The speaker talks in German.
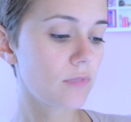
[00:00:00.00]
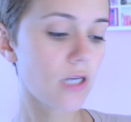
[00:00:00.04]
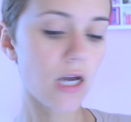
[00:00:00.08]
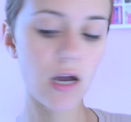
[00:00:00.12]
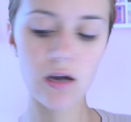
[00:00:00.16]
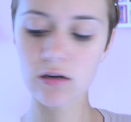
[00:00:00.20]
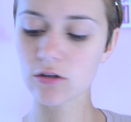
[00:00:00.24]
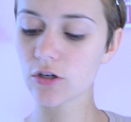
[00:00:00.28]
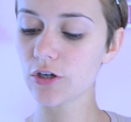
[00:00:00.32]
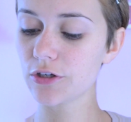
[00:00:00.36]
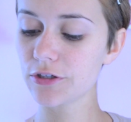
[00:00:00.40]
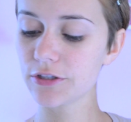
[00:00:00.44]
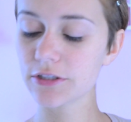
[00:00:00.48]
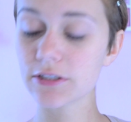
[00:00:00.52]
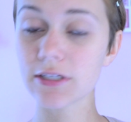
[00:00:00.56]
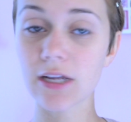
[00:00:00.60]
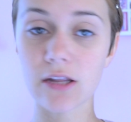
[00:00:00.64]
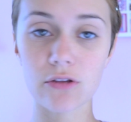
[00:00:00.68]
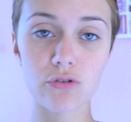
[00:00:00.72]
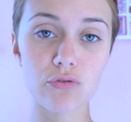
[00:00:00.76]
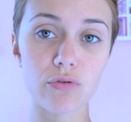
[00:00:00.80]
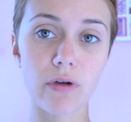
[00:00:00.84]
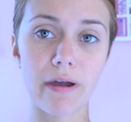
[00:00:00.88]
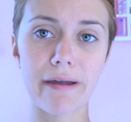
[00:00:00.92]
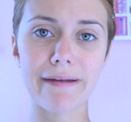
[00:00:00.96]
ja, könnte ich
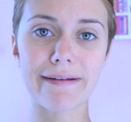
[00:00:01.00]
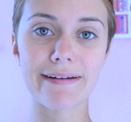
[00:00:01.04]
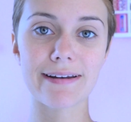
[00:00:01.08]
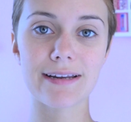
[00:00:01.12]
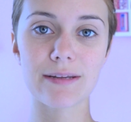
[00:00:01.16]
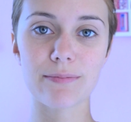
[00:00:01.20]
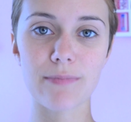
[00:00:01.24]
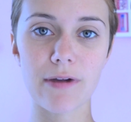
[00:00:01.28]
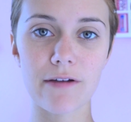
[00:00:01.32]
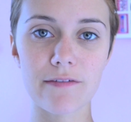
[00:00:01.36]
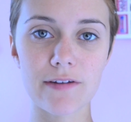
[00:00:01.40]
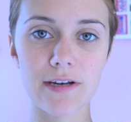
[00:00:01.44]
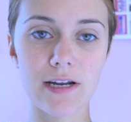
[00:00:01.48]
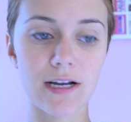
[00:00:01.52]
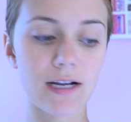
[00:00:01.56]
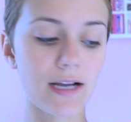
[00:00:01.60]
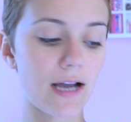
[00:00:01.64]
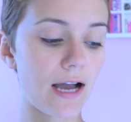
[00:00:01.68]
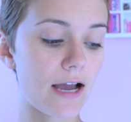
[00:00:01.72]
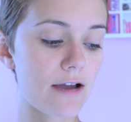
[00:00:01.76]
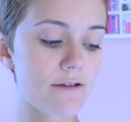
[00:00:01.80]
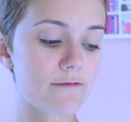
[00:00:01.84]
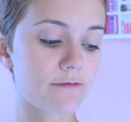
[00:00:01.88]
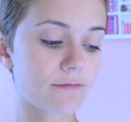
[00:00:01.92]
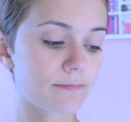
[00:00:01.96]
dazu eigentlich mal wieder
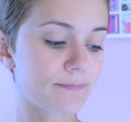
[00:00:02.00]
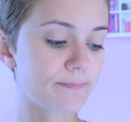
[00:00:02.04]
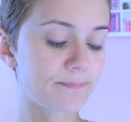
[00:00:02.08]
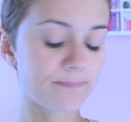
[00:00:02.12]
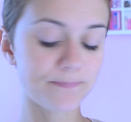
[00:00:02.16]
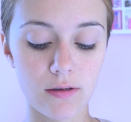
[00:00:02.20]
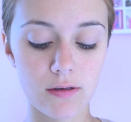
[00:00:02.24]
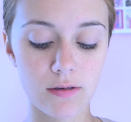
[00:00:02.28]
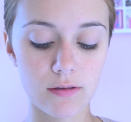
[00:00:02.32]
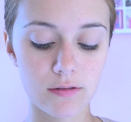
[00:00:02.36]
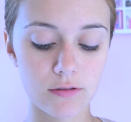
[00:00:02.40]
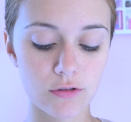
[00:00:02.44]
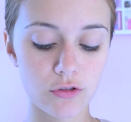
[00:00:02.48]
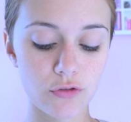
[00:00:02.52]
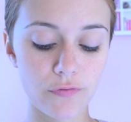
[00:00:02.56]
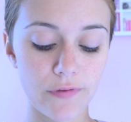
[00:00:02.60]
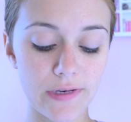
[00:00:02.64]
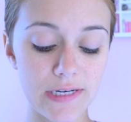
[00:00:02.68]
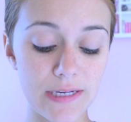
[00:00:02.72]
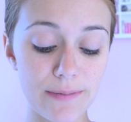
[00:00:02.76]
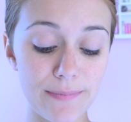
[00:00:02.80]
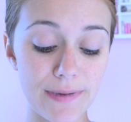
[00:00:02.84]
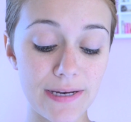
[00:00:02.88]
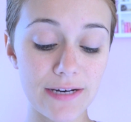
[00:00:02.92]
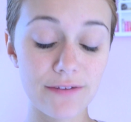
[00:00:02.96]
greifen. So,
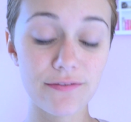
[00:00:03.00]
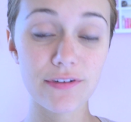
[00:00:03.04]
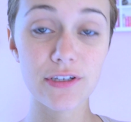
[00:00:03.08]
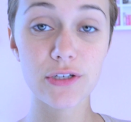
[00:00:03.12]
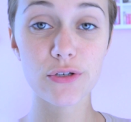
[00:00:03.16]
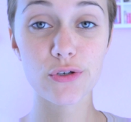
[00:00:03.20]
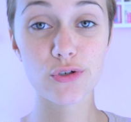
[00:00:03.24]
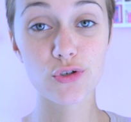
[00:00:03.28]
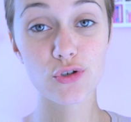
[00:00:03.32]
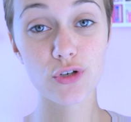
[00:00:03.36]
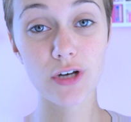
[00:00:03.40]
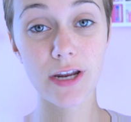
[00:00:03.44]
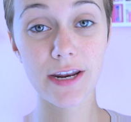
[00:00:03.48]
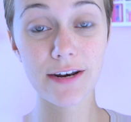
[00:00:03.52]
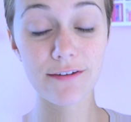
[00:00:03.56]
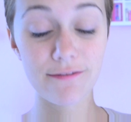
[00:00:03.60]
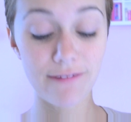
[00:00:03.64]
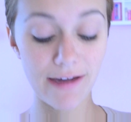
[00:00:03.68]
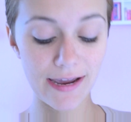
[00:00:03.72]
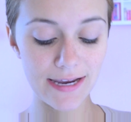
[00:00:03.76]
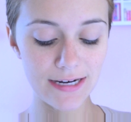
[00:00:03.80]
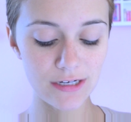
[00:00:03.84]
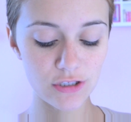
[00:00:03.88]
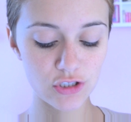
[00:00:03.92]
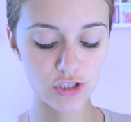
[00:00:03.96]
wenn ihr meine Videos schon eine
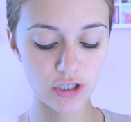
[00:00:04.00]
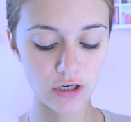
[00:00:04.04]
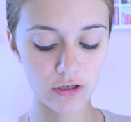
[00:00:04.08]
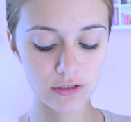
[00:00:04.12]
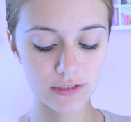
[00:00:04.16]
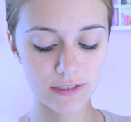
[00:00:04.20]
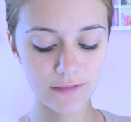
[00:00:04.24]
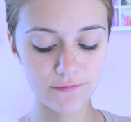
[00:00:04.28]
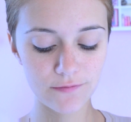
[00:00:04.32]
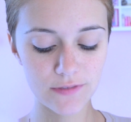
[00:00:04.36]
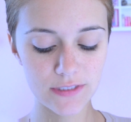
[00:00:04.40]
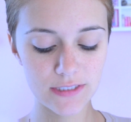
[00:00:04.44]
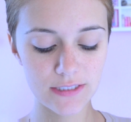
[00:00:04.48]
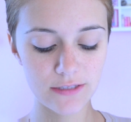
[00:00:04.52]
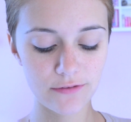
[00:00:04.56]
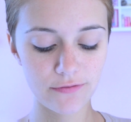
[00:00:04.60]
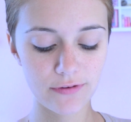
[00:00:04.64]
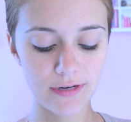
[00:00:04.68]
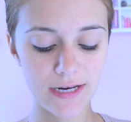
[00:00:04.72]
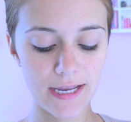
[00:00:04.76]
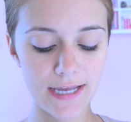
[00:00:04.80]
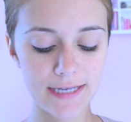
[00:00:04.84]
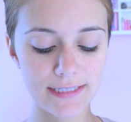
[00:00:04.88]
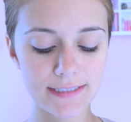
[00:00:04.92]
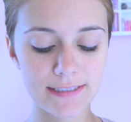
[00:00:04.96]
Weile schaut, dann wisst ihr
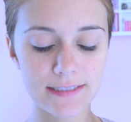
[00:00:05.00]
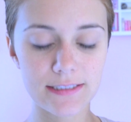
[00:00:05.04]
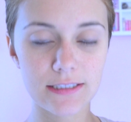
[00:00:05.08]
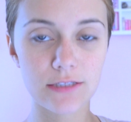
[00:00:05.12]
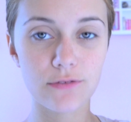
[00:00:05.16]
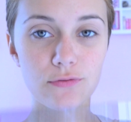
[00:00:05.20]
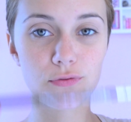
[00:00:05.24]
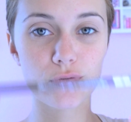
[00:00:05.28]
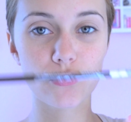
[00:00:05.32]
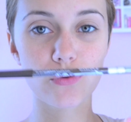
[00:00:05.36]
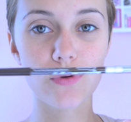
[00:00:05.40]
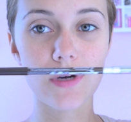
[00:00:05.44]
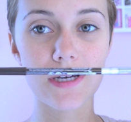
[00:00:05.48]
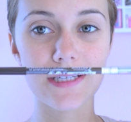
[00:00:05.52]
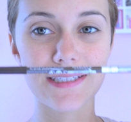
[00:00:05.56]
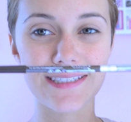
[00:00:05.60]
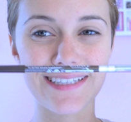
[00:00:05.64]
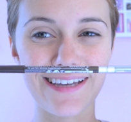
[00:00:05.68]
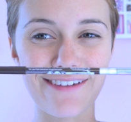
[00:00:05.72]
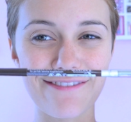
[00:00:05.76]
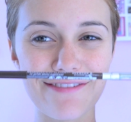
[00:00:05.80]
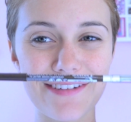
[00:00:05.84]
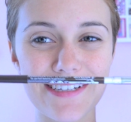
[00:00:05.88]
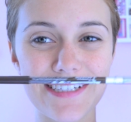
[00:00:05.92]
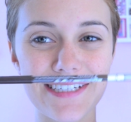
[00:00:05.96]
vielleicht, dass ich früher
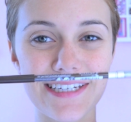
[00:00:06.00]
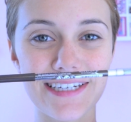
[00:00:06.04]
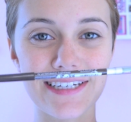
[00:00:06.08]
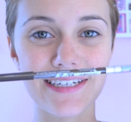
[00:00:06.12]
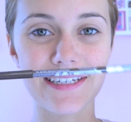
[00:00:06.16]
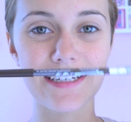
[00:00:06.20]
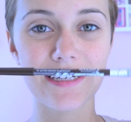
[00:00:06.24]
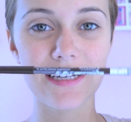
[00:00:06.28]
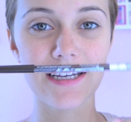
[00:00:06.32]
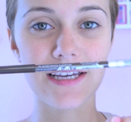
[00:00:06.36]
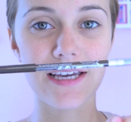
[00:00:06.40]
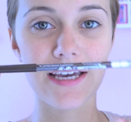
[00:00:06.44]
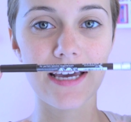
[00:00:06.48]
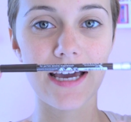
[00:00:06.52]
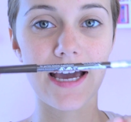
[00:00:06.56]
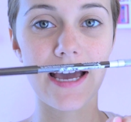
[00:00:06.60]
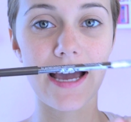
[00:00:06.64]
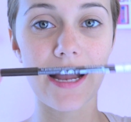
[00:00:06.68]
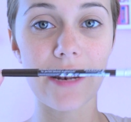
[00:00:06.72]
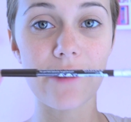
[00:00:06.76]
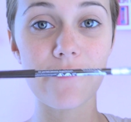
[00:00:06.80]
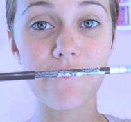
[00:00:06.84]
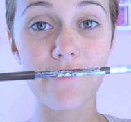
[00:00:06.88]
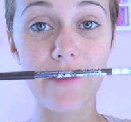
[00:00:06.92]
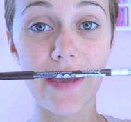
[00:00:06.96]
sehr viel den
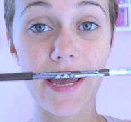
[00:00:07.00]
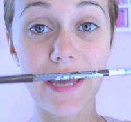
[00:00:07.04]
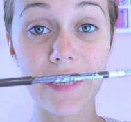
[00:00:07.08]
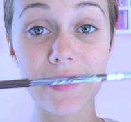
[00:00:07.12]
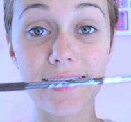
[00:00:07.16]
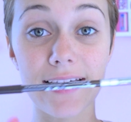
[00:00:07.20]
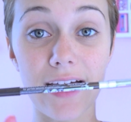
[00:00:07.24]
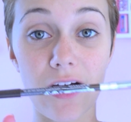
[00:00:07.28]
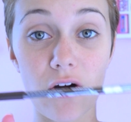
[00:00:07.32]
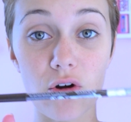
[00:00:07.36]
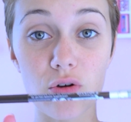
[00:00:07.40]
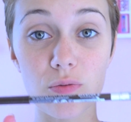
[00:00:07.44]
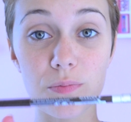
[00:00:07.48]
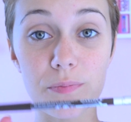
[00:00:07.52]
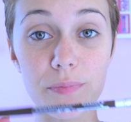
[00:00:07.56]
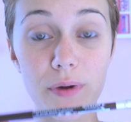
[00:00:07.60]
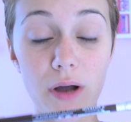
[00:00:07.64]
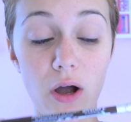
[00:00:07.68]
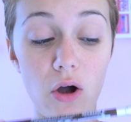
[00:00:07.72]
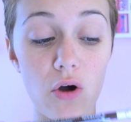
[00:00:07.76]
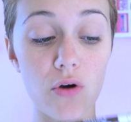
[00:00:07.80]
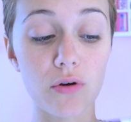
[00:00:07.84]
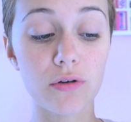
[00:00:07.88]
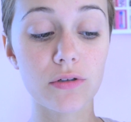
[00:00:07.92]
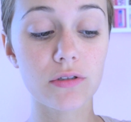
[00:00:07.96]
Alverde
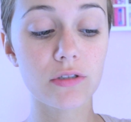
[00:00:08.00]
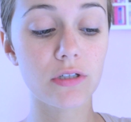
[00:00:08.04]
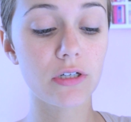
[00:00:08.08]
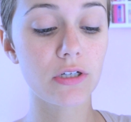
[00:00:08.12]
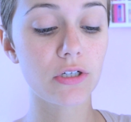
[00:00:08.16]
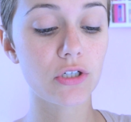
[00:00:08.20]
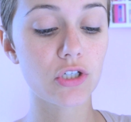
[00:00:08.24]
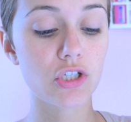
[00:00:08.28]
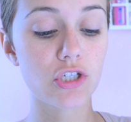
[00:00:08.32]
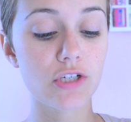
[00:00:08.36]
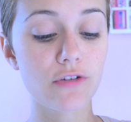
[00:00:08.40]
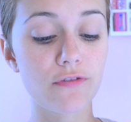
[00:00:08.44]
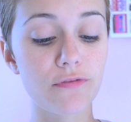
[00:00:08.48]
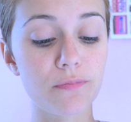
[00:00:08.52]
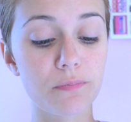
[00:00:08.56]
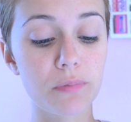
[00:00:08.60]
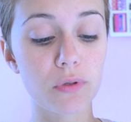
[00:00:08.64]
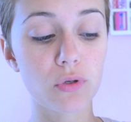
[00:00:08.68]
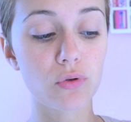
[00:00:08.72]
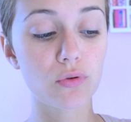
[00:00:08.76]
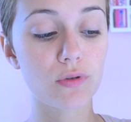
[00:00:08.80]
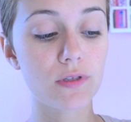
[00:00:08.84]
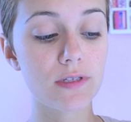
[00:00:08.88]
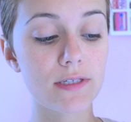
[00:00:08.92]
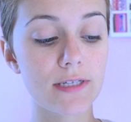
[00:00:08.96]
Augenbrauenstift äh,
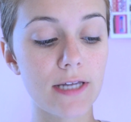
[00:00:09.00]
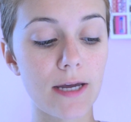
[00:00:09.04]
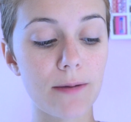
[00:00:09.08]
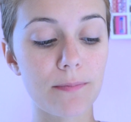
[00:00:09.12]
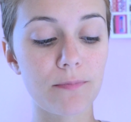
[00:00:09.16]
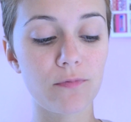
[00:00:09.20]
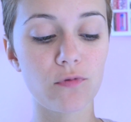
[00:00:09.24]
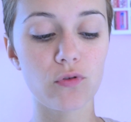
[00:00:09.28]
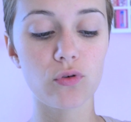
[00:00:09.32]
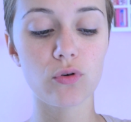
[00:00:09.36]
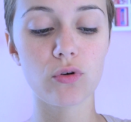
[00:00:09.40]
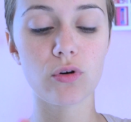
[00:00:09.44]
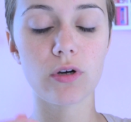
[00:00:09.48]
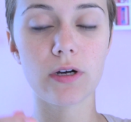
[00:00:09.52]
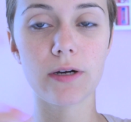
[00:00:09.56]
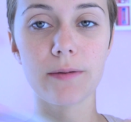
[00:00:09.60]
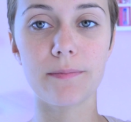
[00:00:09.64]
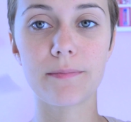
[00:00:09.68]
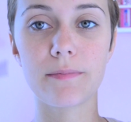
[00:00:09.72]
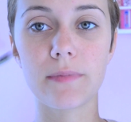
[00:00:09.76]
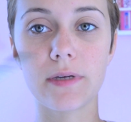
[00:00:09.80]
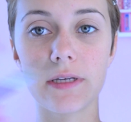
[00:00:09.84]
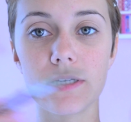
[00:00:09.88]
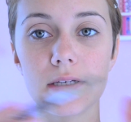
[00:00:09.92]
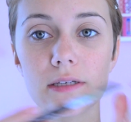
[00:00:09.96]
benutzt habe, wo
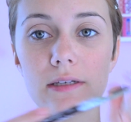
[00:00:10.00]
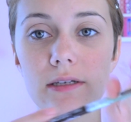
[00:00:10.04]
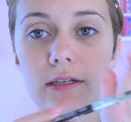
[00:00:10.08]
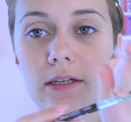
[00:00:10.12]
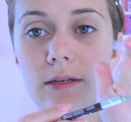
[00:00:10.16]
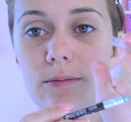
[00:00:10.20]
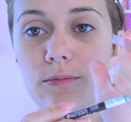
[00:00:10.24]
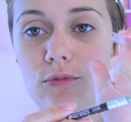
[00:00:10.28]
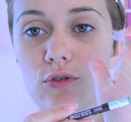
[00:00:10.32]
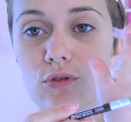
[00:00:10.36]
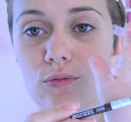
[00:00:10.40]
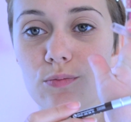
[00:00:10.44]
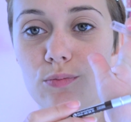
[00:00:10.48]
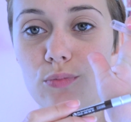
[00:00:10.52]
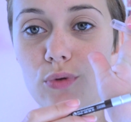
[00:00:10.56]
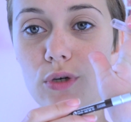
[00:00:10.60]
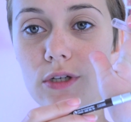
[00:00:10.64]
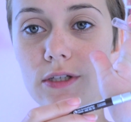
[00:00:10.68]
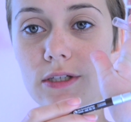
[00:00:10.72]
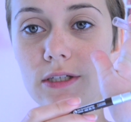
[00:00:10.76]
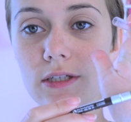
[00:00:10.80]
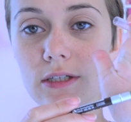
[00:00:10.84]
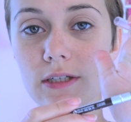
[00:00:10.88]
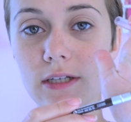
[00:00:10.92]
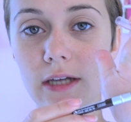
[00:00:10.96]
ähm, hinten eben so ein
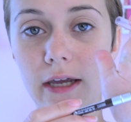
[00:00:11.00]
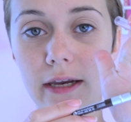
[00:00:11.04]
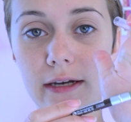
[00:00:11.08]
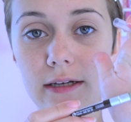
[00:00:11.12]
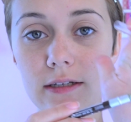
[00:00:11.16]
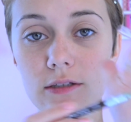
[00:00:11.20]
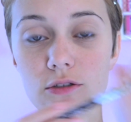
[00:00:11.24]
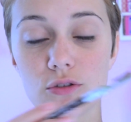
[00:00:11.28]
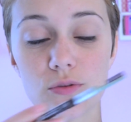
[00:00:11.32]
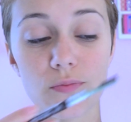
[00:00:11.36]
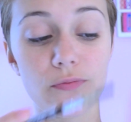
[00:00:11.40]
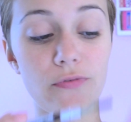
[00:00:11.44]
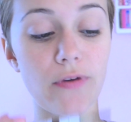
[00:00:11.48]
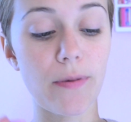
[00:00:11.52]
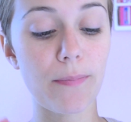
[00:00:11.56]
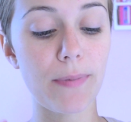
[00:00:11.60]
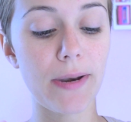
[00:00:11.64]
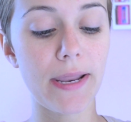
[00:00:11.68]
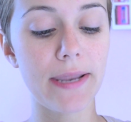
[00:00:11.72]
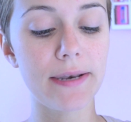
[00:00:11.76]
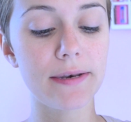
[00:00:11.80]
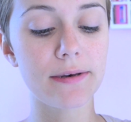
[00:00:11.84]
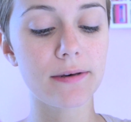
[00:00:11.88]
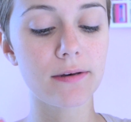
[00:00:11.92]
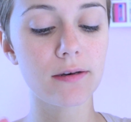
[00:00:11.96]
Bürstchen dran ist zum
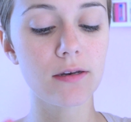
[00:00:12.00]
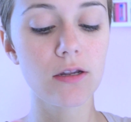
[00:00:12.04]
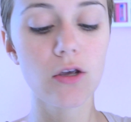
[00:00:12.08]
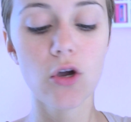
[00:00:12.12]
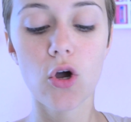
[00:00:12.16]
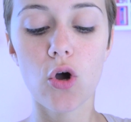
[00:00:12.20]
Verblenden.